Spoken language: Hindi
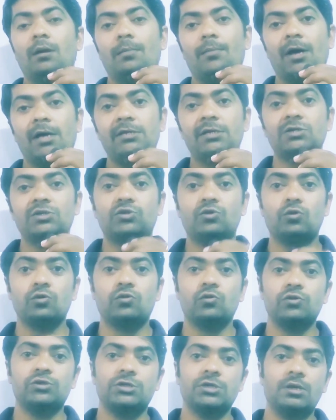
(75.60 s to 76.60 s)
बाह्य
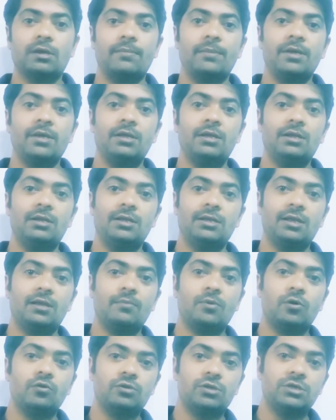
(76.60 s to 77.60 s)
स्रोतों से हमें लेना
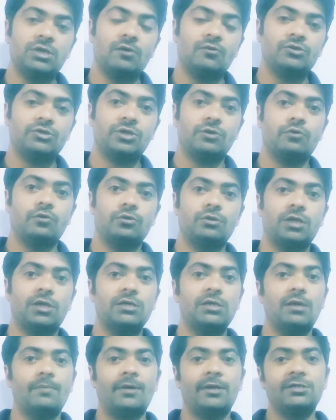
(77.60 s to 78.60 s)
बहुत ही आवश्यक होता
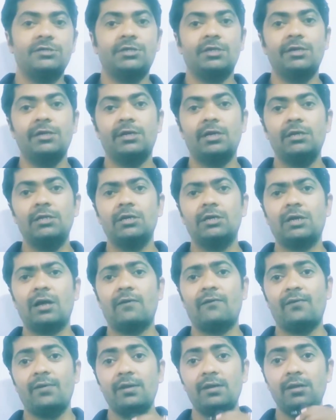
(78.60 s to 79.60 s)
है ये हमारे शरीर के लिए
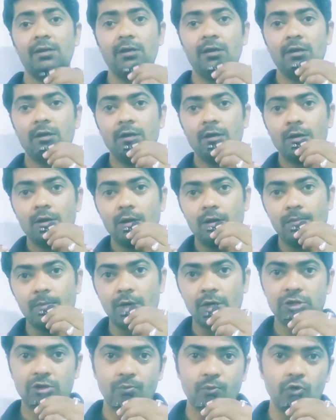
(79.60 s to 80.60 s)
काफ़ी
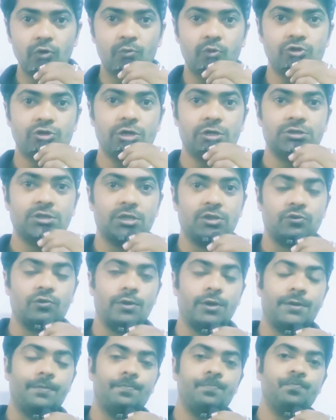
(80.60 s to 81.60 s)
महत्वपूर्ण पोषक
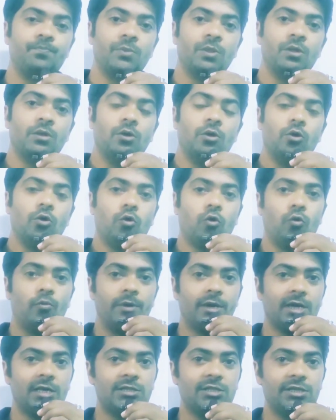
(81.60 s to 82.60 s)
तत्व है
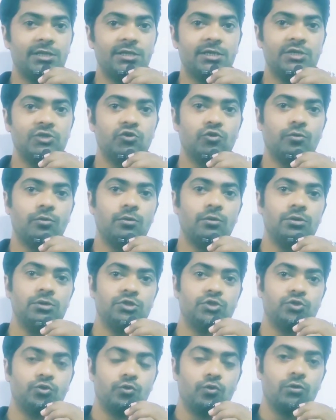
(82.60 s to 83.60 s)
ओमेगा थ्री के जो
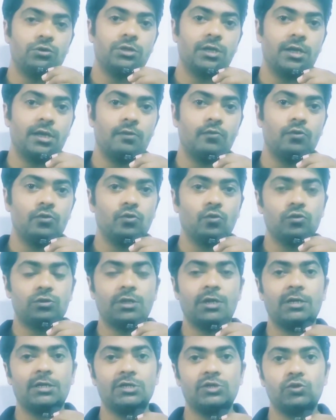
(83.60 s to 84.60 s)
स्रोत हैं वो दो
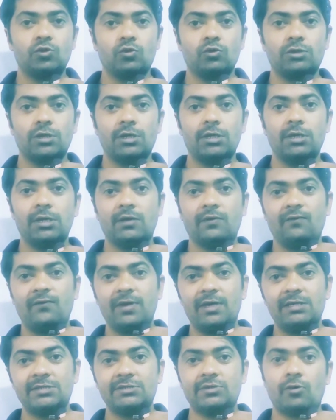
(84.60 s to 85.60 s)
तरह के स्रोत हैं एक
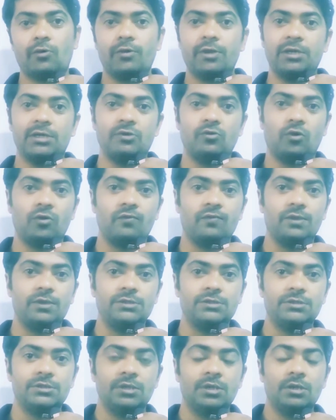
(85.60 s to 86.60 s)
वेज और एक नॉन वेज